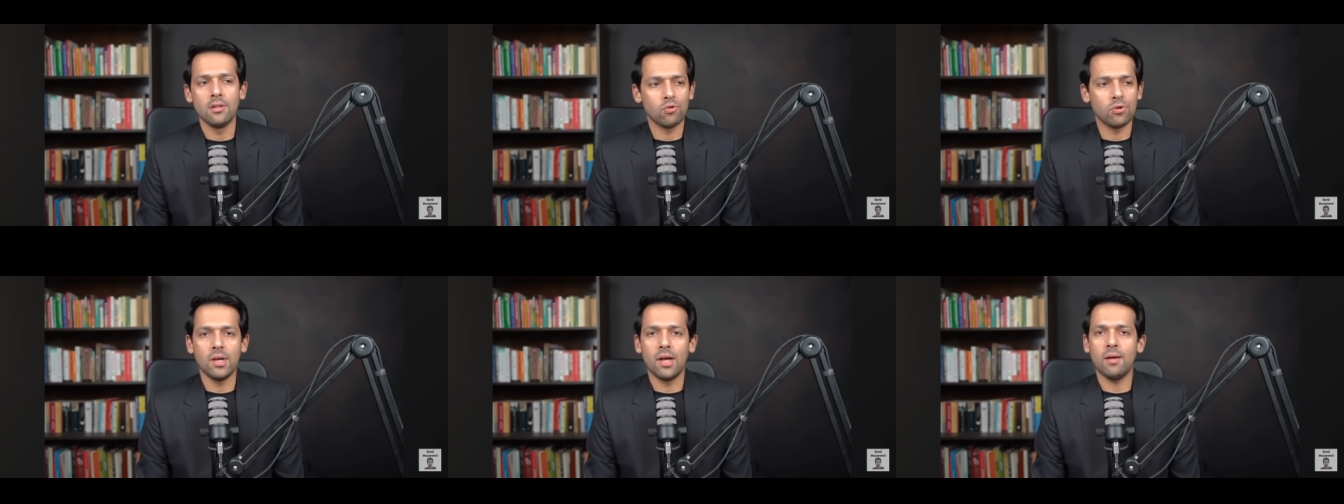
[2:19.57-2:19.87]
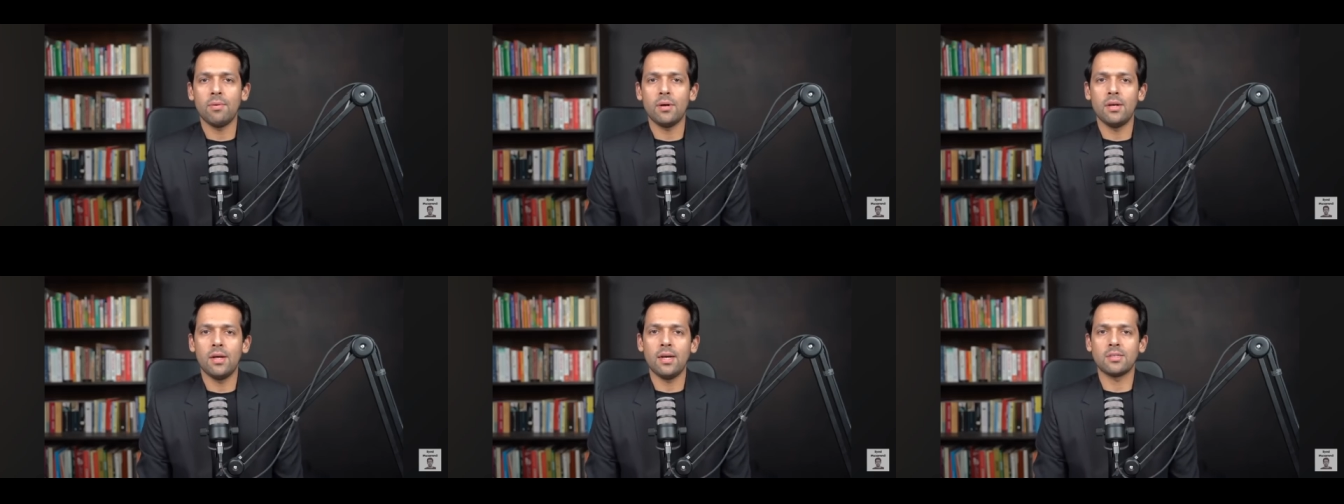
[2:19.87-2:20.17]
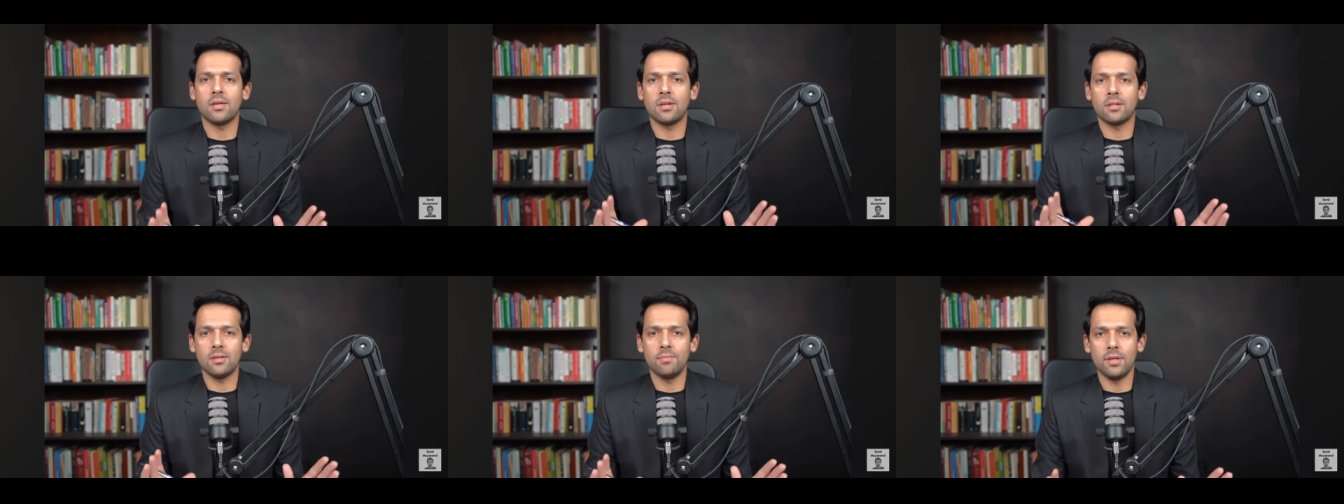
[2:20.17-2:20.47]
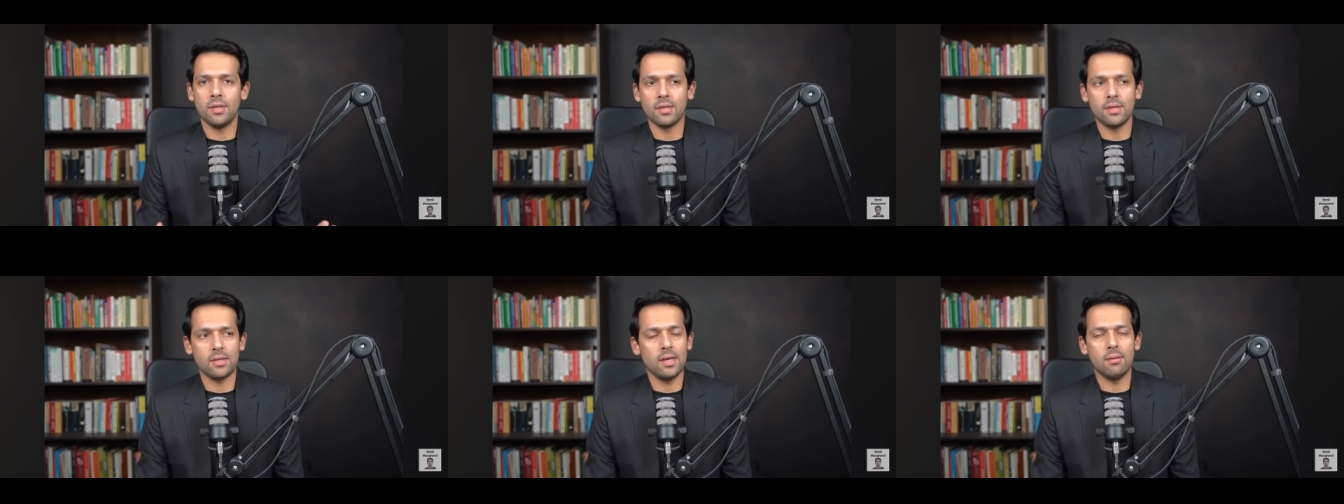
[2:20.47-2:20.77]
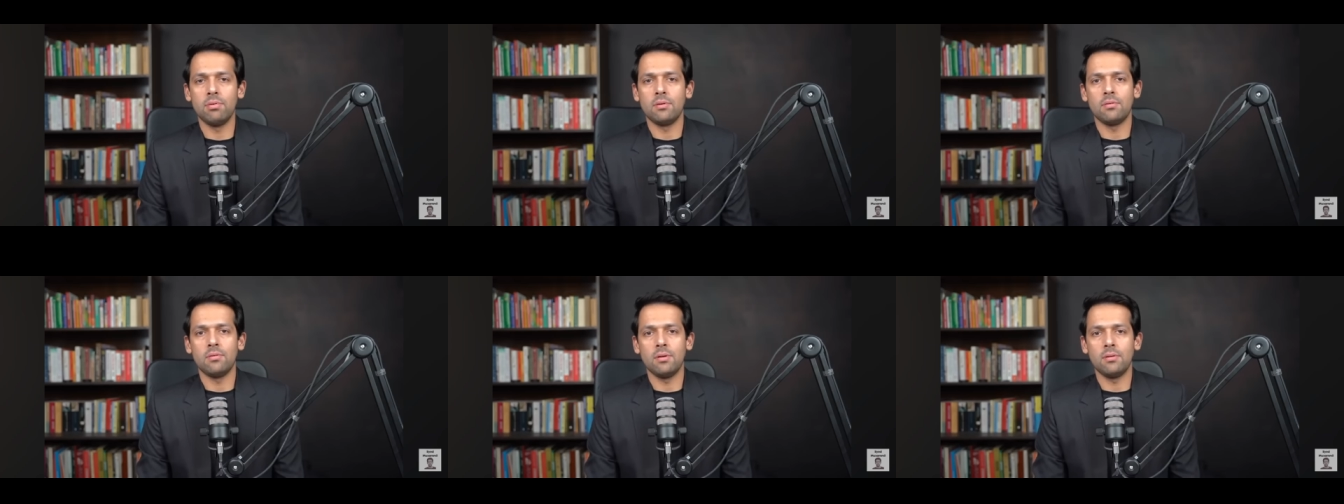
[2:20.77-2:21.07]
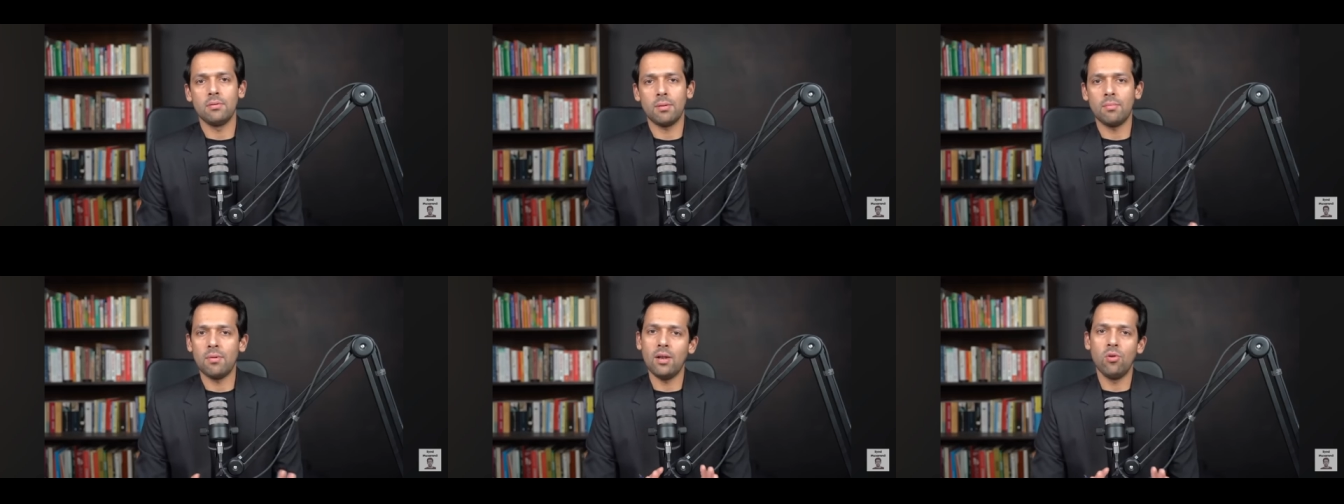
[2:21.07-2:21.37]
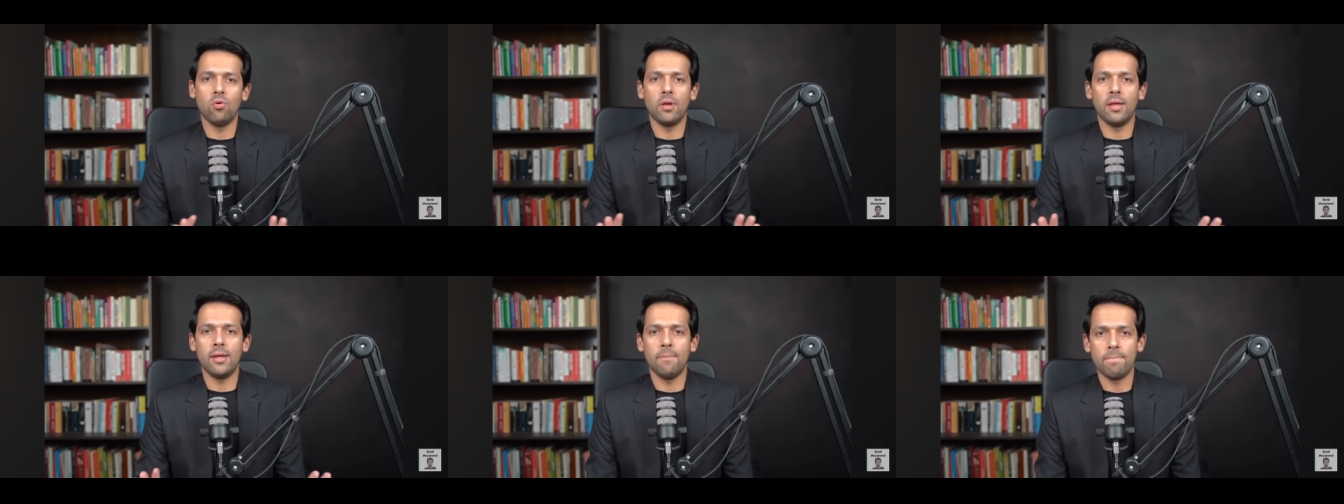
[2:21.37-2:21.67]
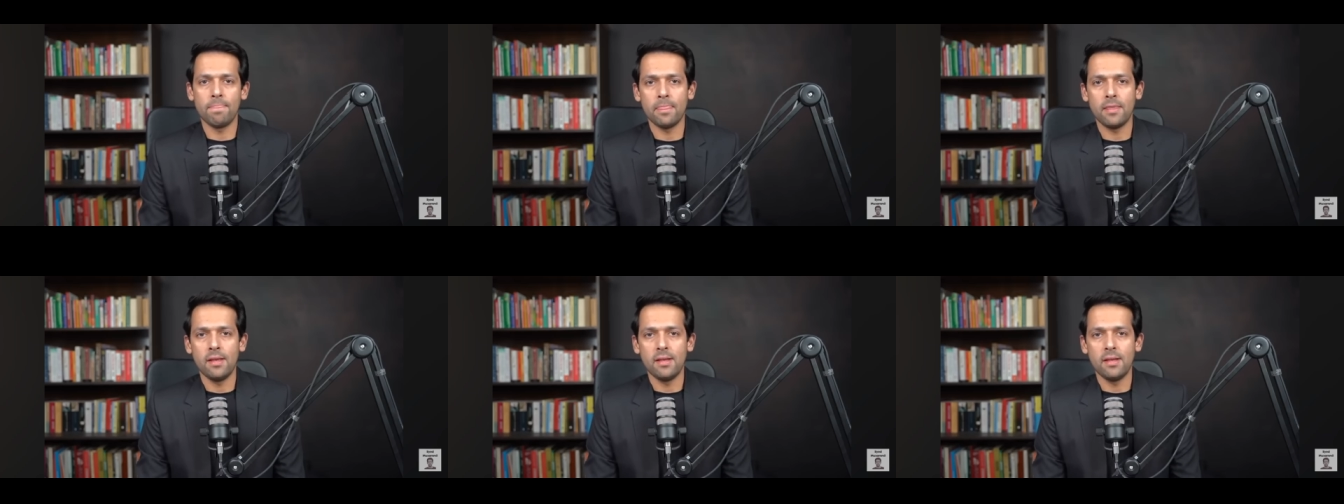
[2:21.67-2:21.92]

तो यहाँ पर डांस करते फिरेंगे कि अब कमाल हो गया